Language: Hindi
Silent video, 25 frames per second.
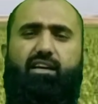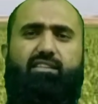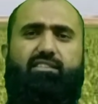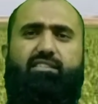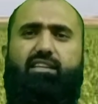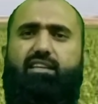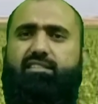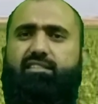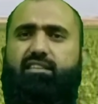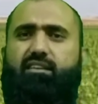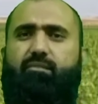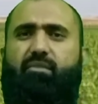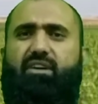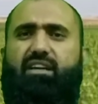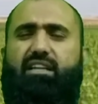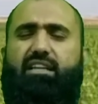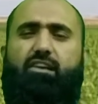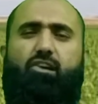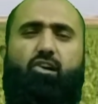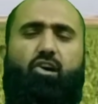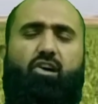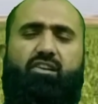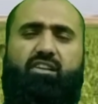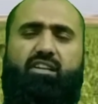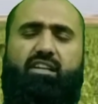जैसे हमारी
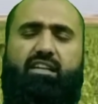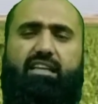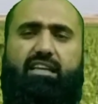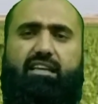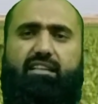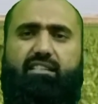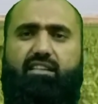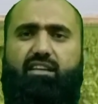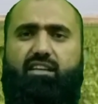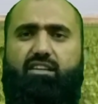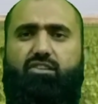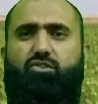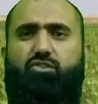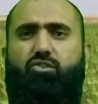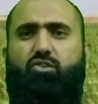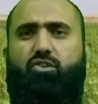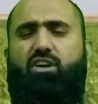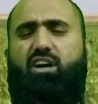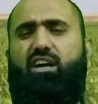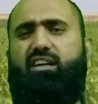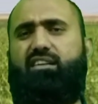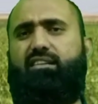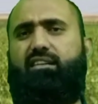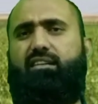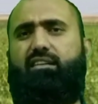कॉटन के अंदर जो
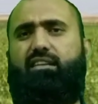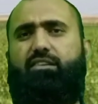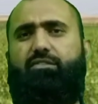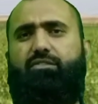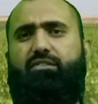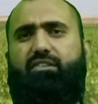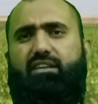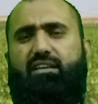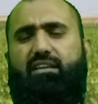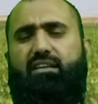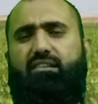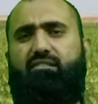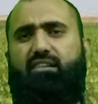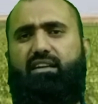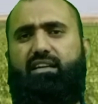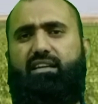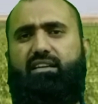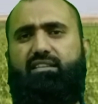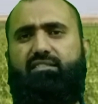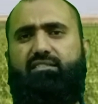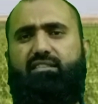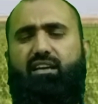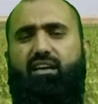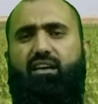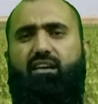कॉटन लीफ कर्ल
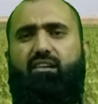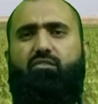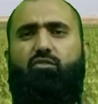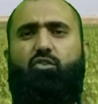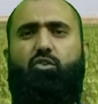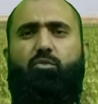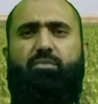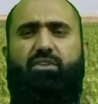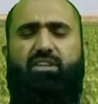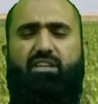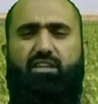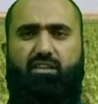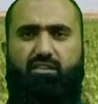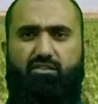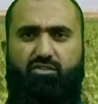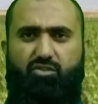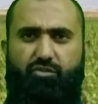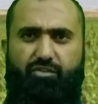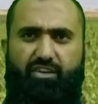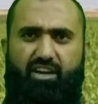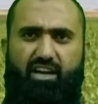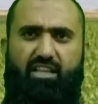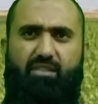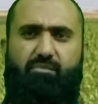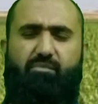वायरस है वो भी
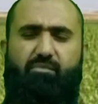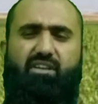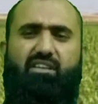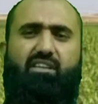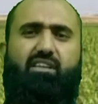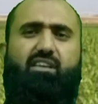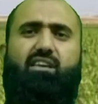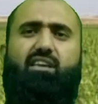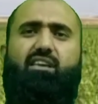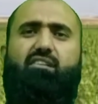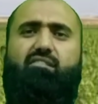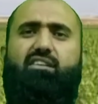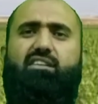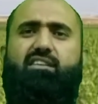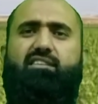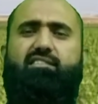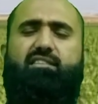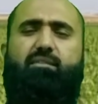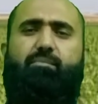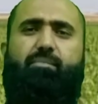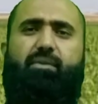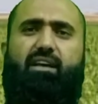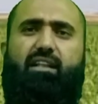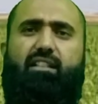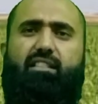सफ़ेद मक्खी की वजह
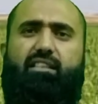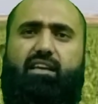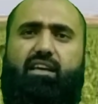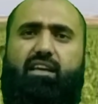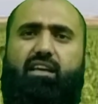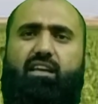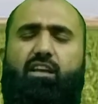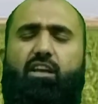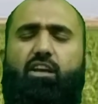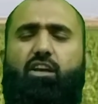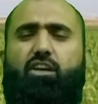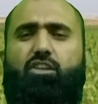से फैलता है